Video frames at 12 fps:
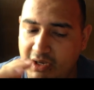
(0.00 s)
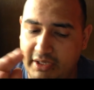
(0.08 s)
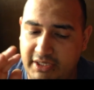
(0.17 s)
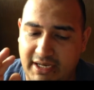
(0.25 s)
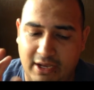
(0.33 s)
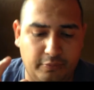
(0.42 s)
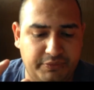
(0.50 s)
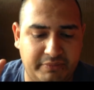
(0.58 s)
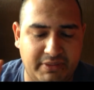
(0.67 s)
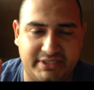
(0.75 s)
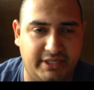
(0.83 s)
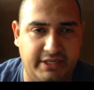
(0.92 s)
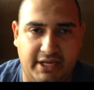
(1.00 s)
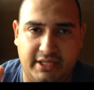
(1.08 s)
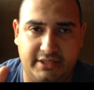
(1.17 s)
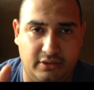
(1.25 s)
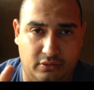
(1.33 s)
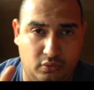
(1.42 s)
Y la óptima sería
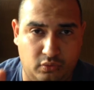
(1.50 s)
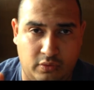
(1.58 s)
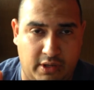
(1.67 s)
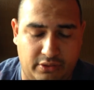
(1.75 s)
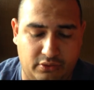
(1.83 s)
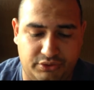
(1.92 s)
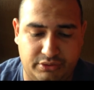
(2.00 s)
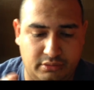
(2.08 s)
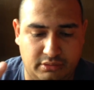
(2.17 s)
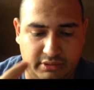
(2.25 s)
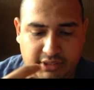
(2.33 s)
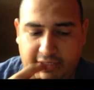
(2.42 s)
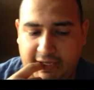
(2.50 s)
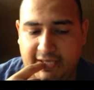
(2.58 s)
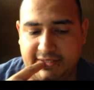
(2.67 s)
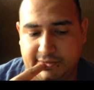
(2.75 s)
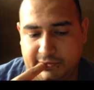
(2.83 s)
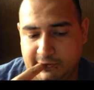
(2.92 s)
de 1 a 2
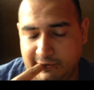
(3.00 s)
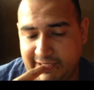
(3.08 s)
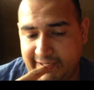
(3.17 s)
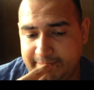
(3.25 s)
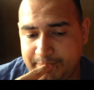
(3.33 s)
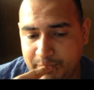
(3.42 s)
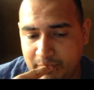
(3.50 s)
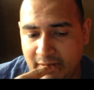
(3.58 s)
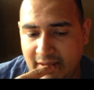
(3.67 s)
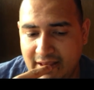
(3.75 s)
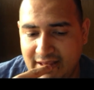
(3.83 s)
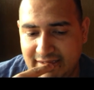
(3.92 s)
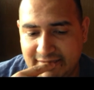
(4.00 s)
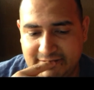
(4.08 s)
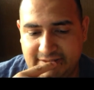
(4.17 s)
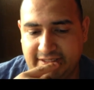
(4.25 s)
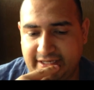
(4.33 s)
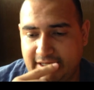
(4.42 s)
DGH, ¿ok? Eso
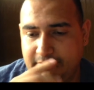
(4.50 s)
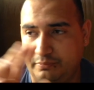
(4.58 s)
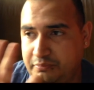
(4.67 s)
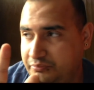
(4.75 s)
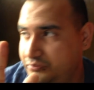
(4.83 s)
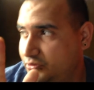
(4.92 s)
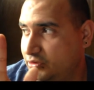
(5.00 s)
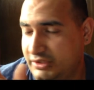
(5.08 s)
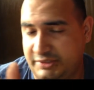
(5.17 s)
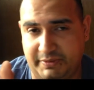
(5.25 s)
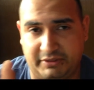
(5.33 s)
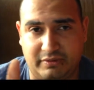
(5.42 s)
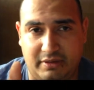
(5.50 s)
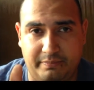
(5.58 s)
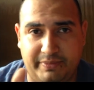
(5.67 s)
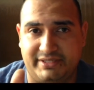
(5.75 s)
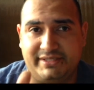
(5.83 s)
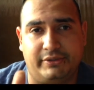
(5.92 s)
sería con respecto al
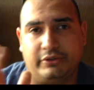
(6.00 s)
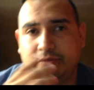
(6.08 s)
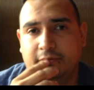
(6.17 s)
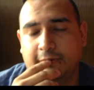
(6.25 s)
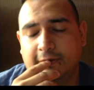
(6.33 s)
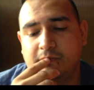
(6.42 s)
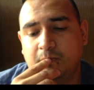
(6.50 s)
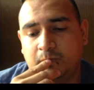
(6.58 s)
pez neón, ¿no?